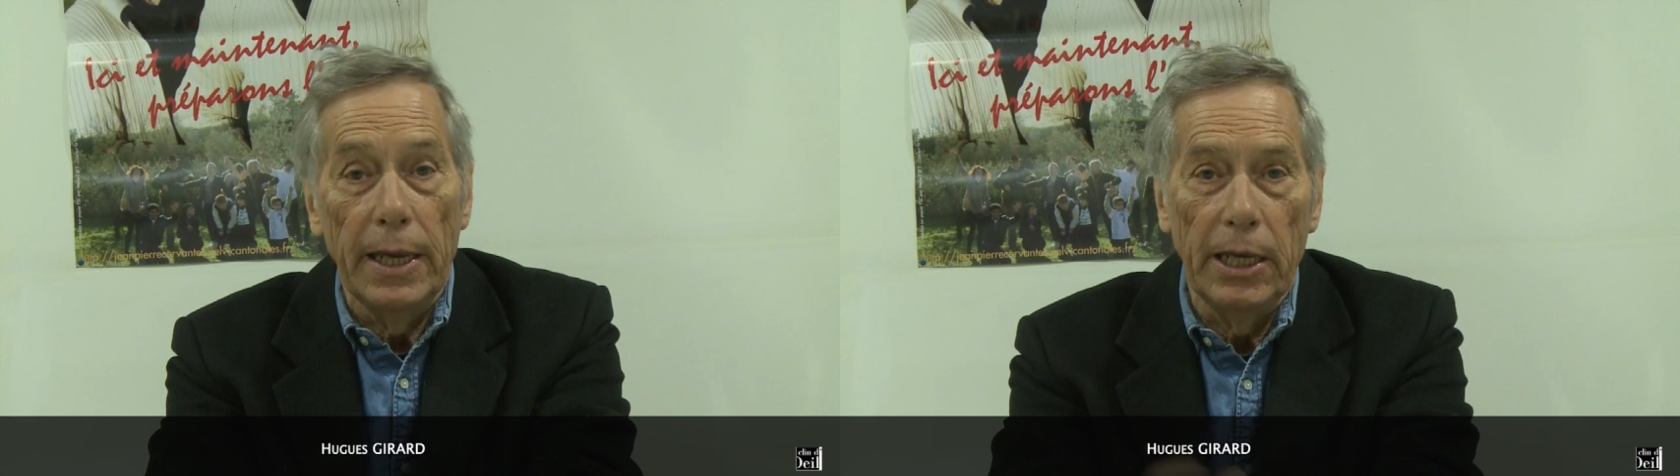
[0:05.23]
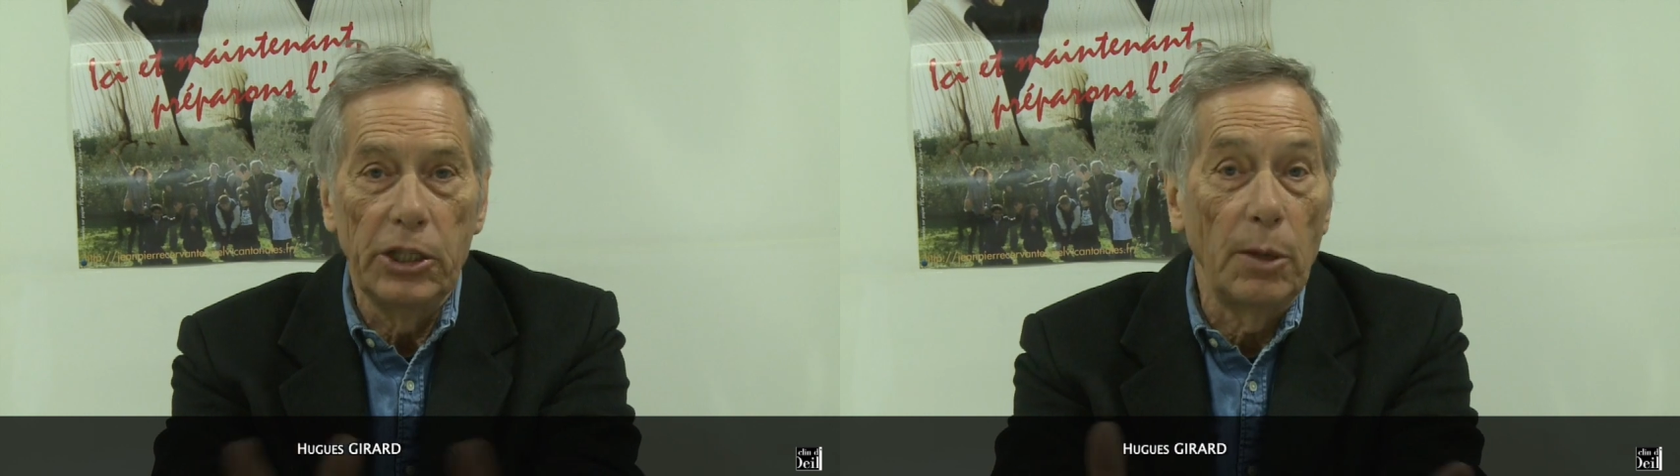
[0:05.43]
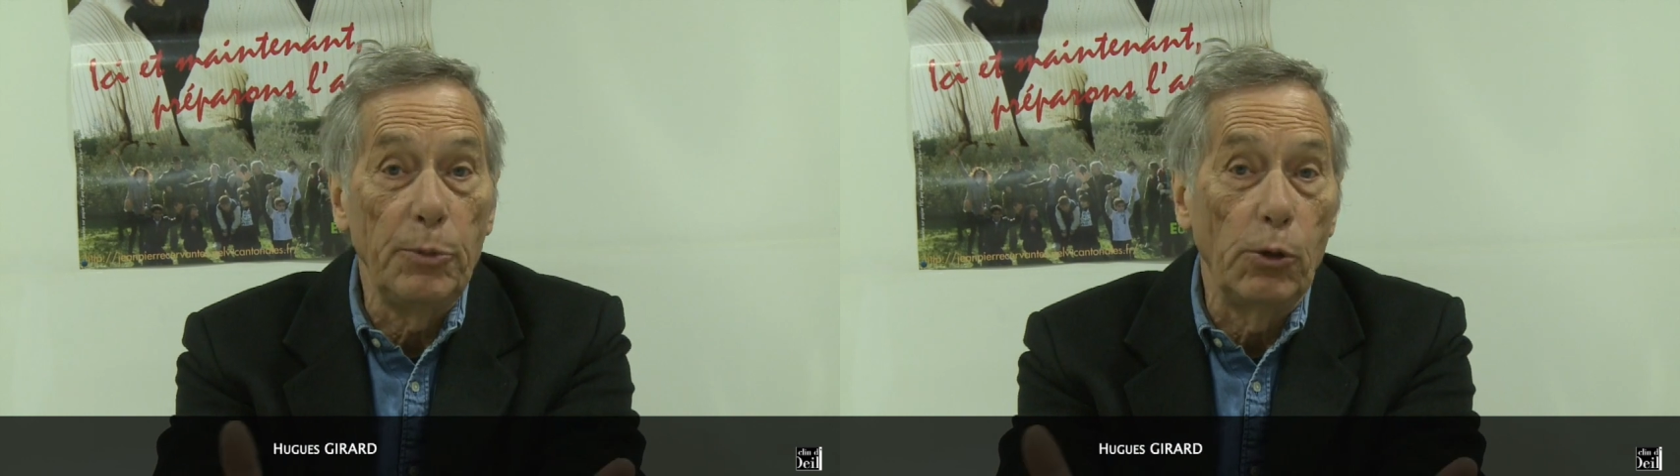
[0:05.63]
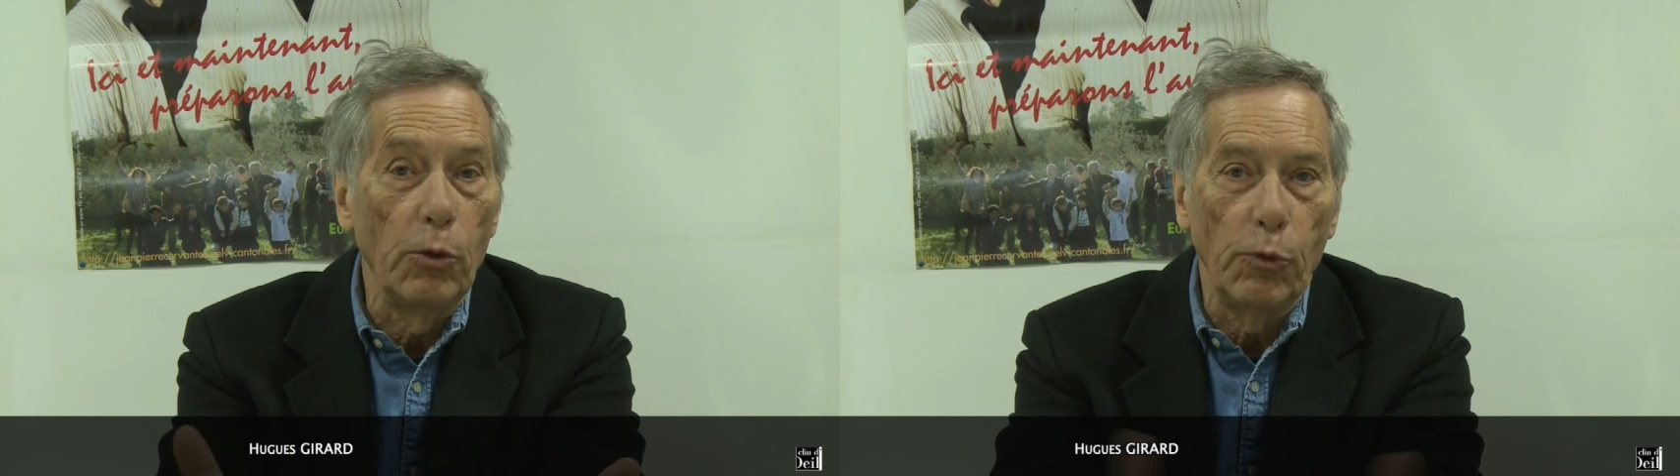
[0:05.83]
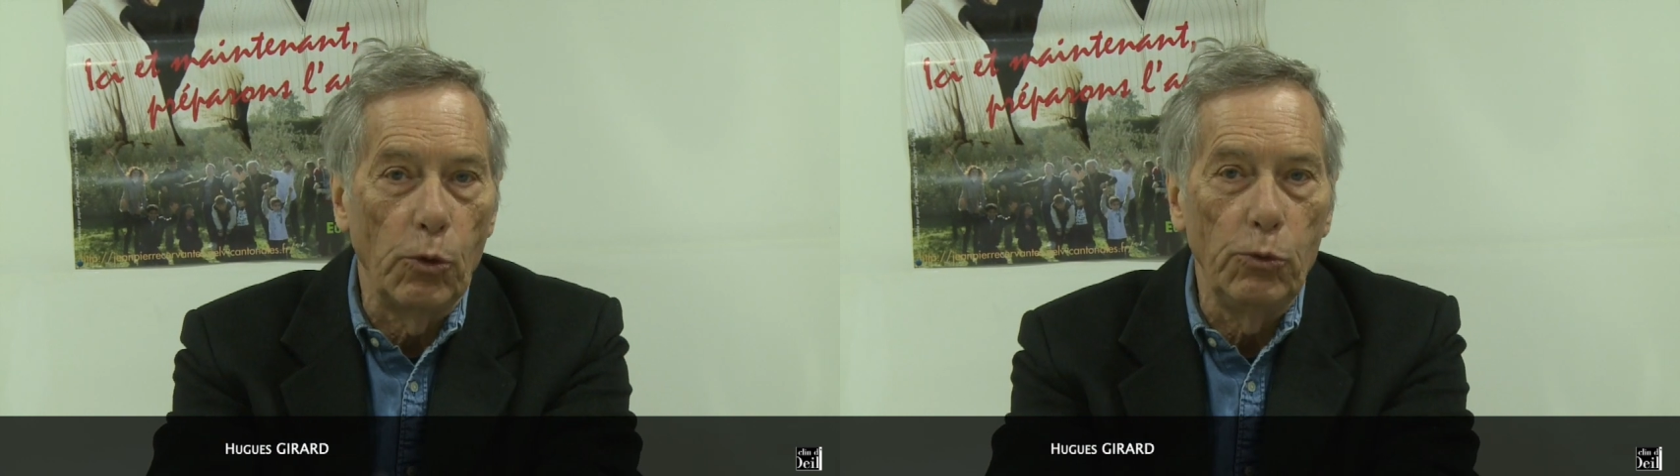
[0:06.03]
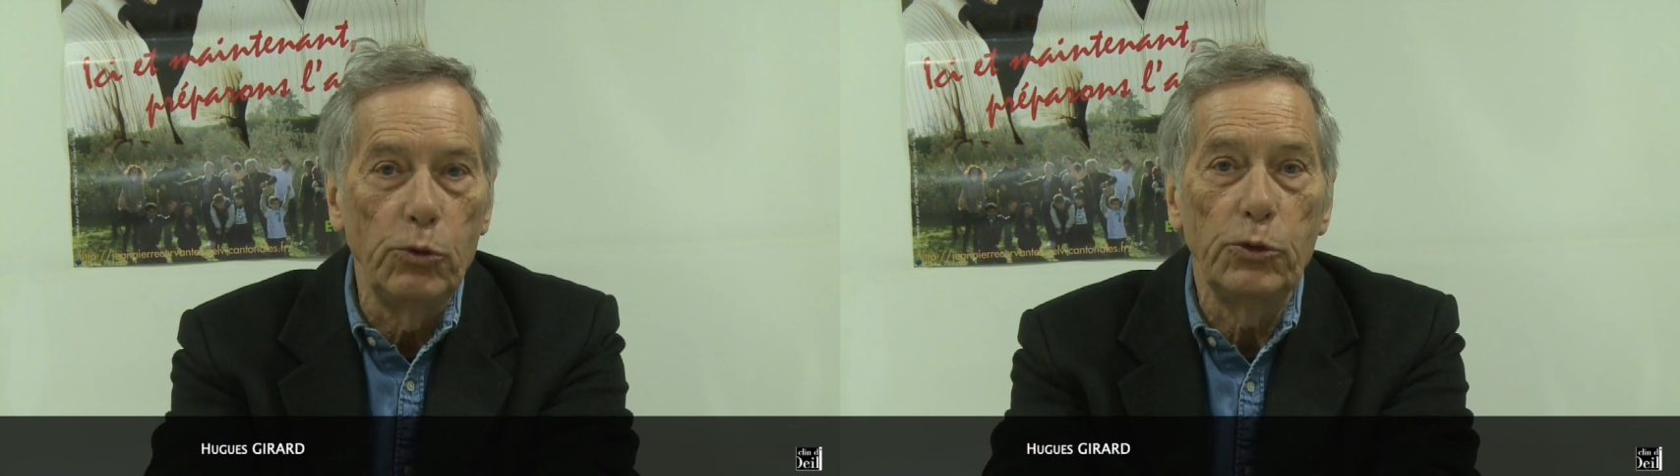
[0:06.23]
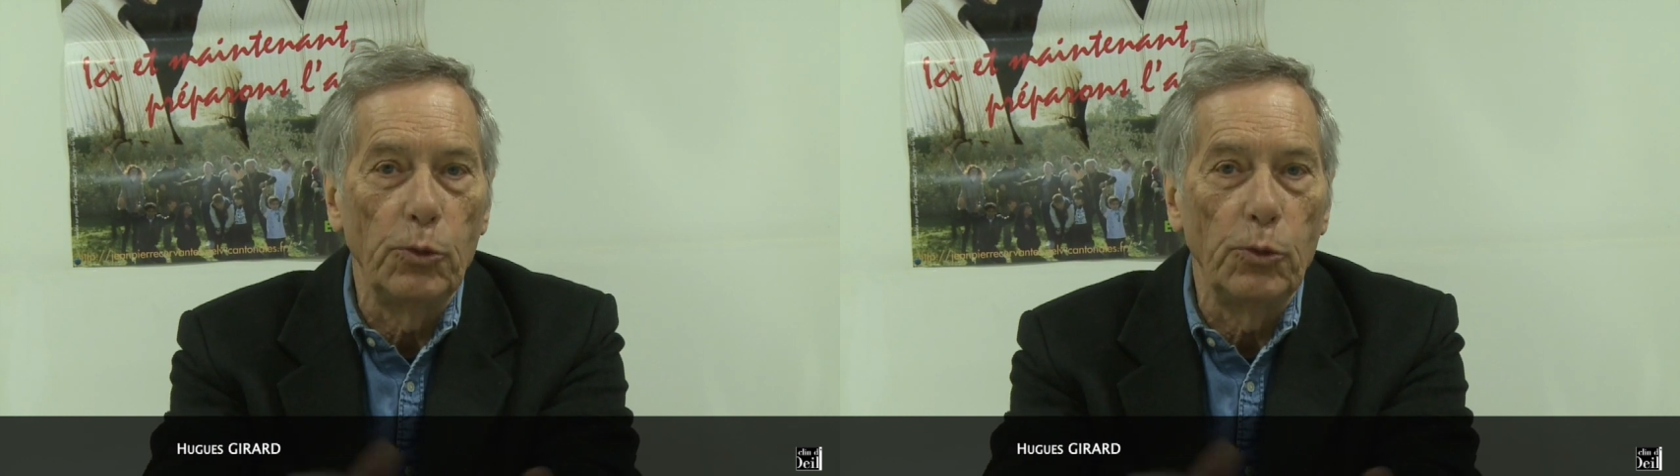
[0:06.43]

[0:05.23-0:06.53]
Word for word: et j'habite le Vaucluse